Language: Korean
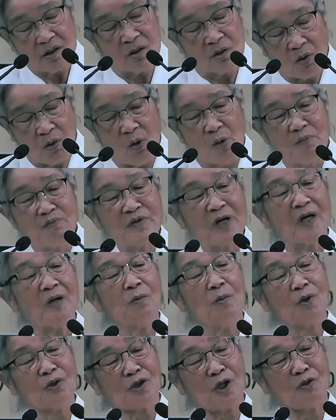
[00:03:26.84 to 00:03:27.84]
꼼짝을
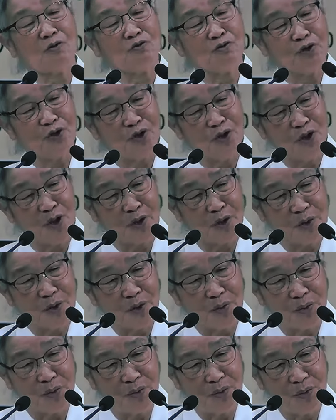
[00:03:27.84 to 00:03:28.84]
못하고 누워있는 거 아니요.
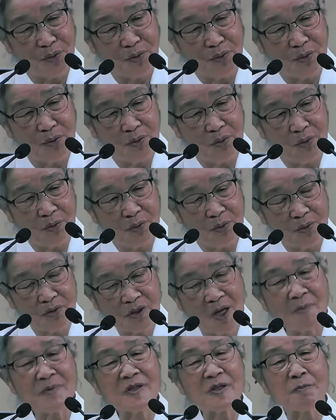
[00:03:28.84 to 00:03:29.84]

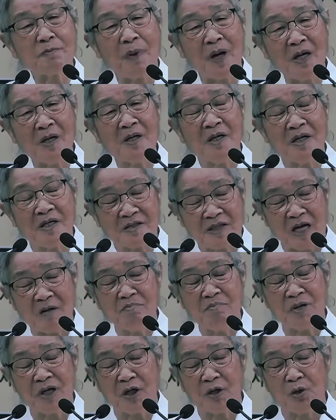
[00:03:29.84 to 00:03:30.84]
38년에
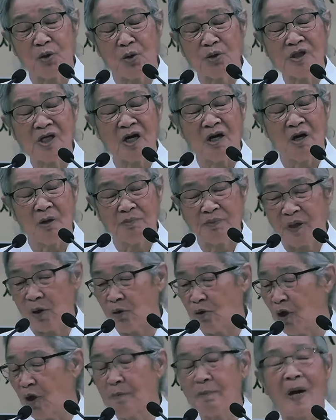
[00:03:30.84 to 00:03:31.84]
잔병에 효자가
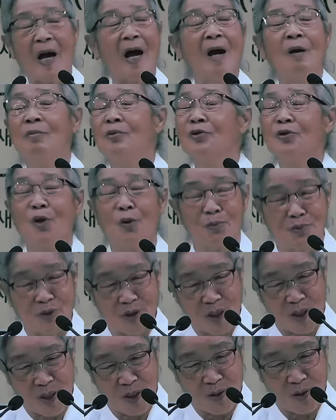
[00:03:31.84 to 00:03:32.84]
없다고 옆에 아무도
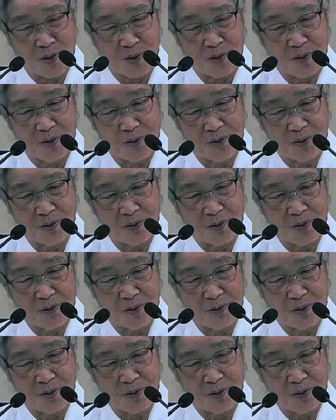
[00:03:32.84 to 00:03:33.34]
없잖아요.